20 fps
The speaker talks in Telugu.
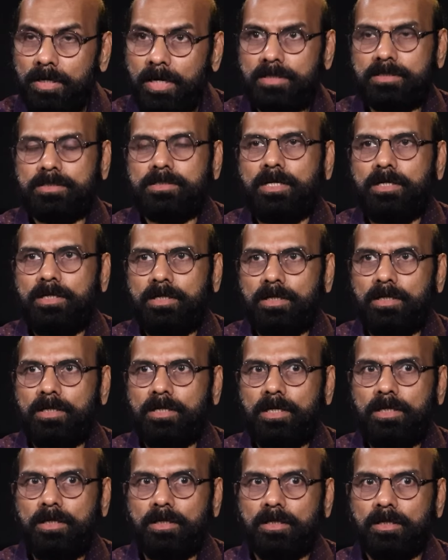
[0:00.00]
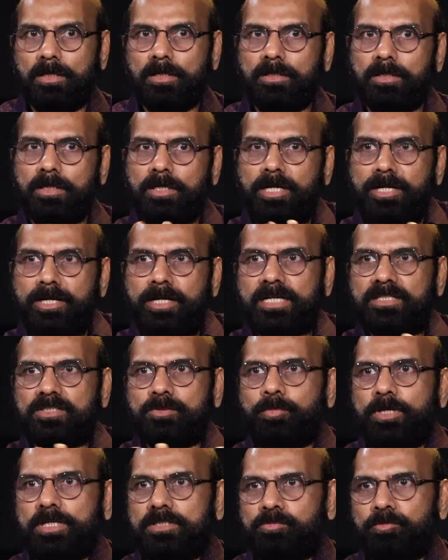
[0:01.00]
నెక్స్ట్ ఏంటంటే
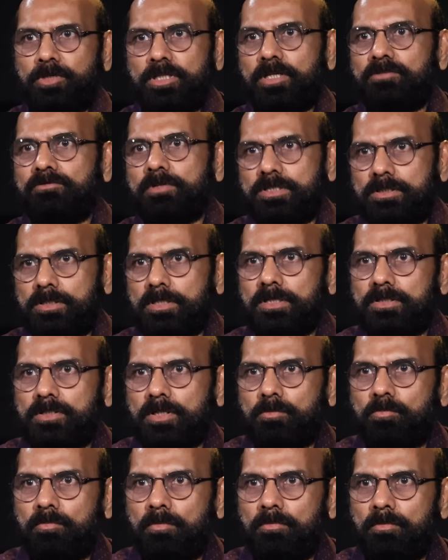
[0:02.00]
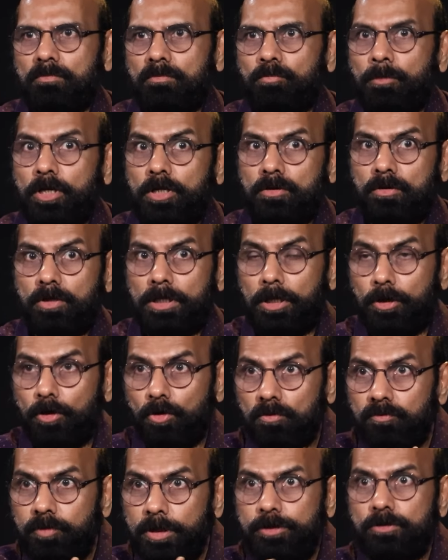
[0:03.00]
ఇండెక్స్ బేస్ మీద ఇన్వెస్ట్ చేస్తాం మనం
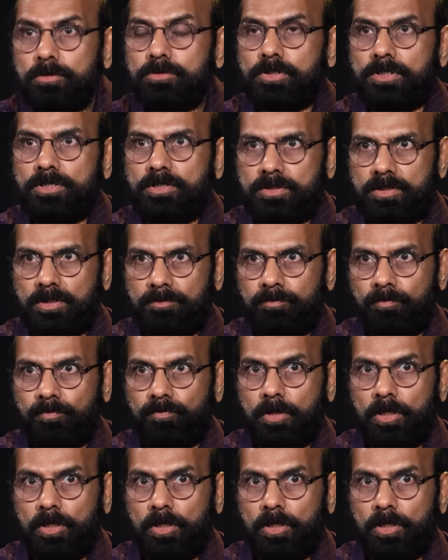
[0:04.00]
ఎన్నో వీడియోస్ చేసాం